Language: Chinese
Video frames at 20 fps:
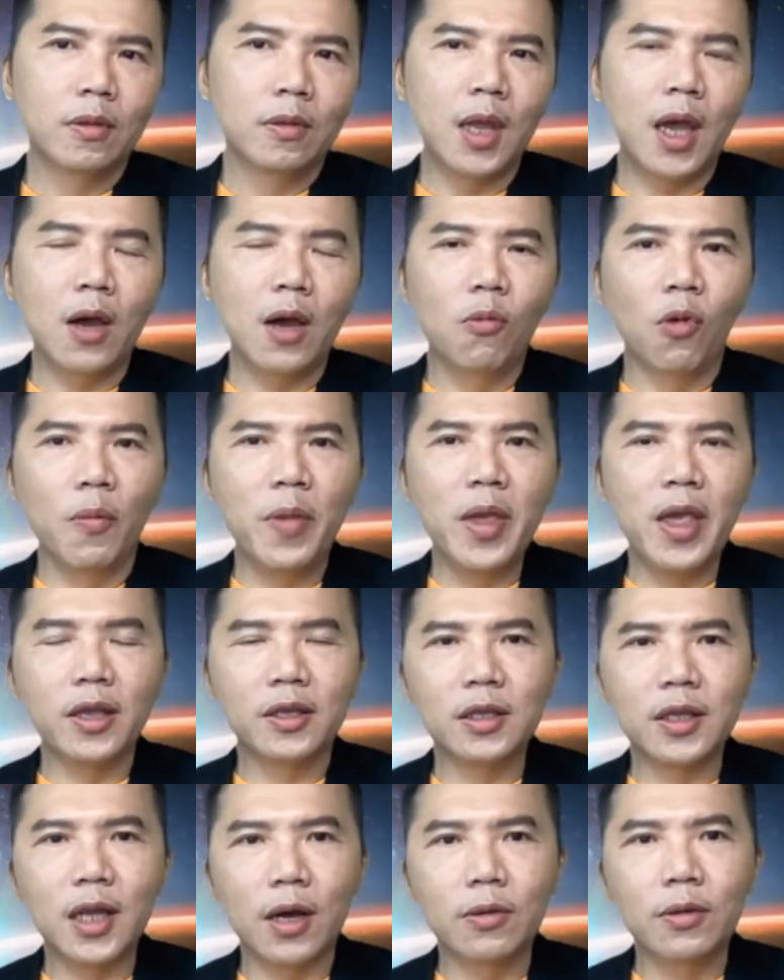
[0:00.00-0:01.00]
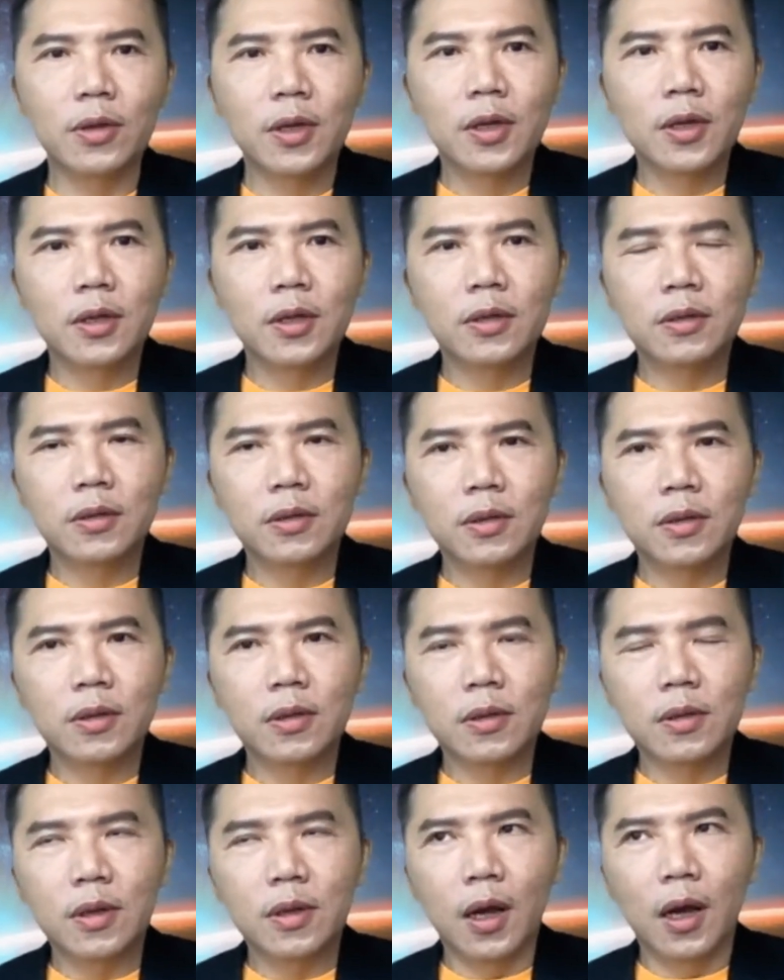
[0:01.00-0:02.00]
那我们也知道，
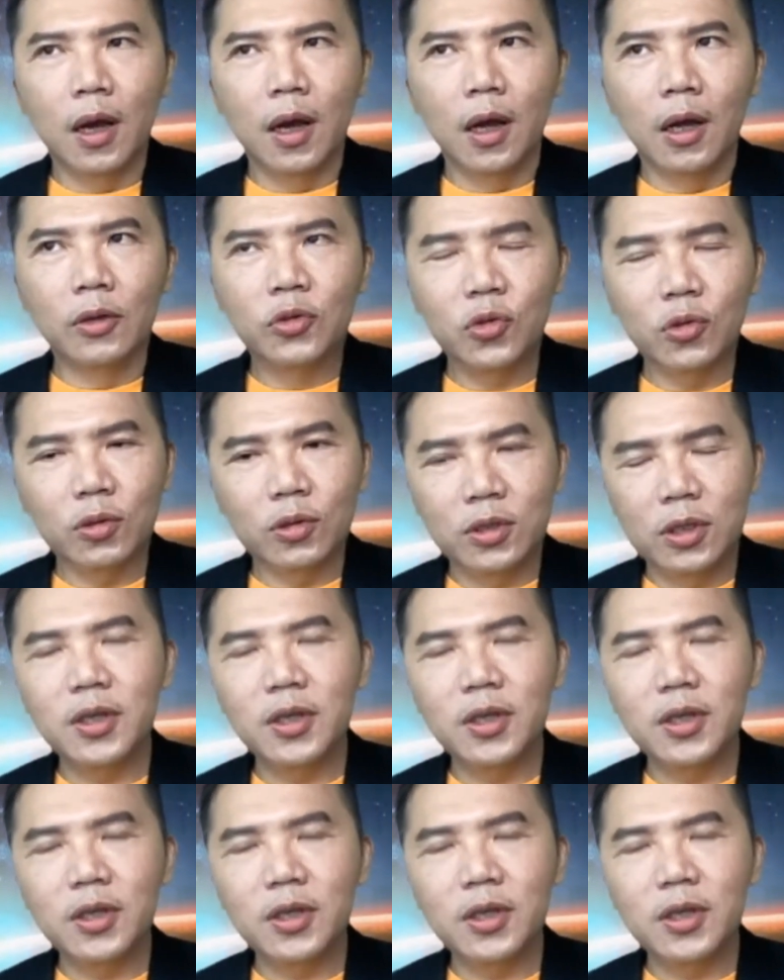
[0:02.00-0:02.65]
呃，中，